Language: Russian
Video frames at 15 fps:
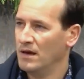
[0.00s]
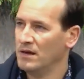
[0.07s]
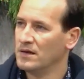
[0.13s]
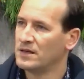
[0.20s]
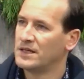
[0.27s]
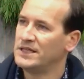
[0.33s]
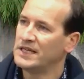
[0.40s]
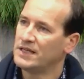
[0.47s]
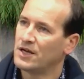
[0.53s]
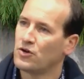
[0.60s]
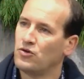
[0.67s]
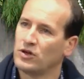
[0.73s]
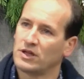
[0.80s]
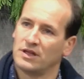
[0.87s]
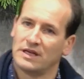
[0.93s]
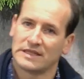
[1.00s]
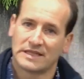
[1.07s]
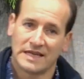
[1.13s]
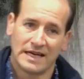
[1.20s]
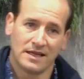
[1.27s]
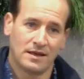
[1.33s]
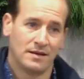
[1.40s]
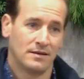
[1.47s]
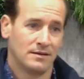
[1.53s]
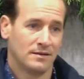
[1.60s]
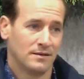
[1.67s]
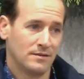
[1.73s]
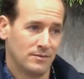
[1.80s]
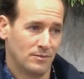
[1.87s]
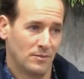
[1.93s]
Где-то год назад
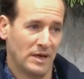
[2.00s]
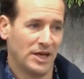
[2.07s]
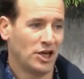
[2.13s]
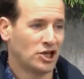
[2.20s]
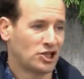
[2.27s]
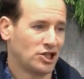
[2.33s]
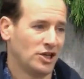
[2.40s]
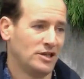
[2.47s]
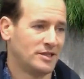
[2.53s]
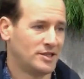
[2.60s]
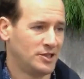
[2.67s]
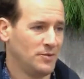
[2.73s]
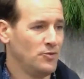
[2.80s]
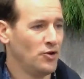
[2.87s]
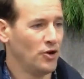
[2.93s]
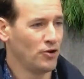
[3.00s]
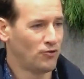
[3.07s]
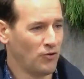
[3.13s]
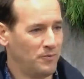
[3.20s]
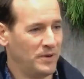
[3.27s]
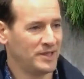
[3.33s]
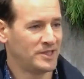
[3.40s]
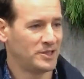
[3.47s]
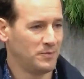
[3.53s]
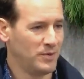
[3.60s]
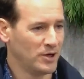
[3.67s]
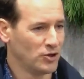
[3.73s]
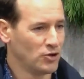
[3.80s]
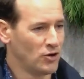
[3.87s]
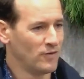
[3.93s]
мы решили с семьей купить
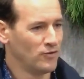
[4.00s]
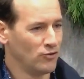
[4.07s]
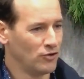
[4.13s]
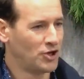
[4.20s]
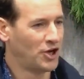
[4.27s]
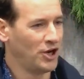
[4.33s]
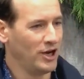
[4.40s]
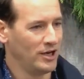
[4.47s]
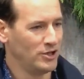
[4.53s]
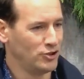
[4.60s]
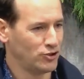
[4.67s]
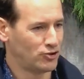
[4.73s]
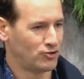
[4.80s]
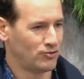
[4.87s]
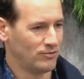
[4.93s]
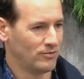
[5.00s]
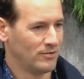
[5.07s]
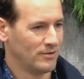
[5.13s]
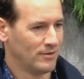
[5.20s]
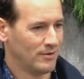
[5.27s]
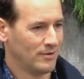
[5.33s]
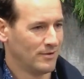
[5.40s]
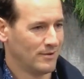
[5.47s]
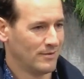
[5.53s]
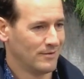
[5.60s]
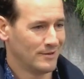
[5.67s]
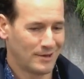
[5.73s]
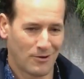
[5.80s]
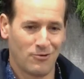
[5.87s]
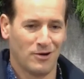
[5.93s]
себе новую грильницу.
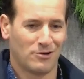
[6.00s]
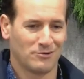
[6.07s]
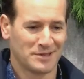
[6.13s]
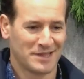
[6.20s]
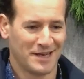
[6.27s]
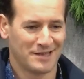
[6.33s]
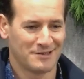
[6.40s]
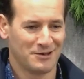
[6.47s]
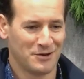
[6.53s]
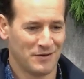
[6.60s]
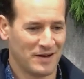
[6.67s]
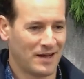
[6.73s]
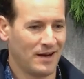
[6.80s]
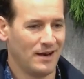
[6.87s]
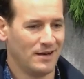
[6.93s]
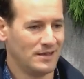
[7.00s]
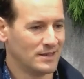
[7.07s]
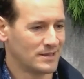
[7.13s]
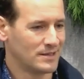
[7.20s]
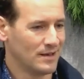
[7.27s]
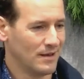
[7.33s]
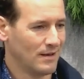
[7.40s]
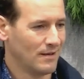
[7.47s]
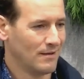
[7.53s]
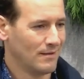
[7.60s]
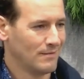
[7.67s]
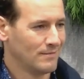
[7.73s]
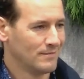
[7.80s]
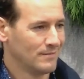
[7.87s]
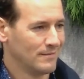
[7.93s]
Вот такое русское слово, грильница.
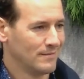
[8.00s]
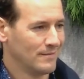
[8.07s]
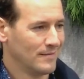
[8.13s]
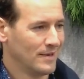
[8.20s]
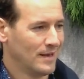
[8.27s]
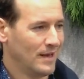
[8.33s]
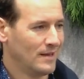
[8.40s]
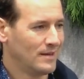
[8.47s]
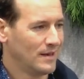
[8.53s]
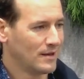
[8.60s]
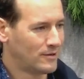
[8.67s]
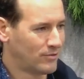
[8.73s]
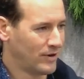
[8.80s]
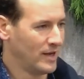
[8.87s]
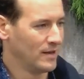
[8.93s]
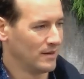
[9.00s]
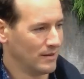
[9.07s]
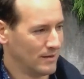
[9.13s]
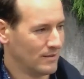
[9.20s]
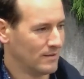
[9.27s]
Это грил,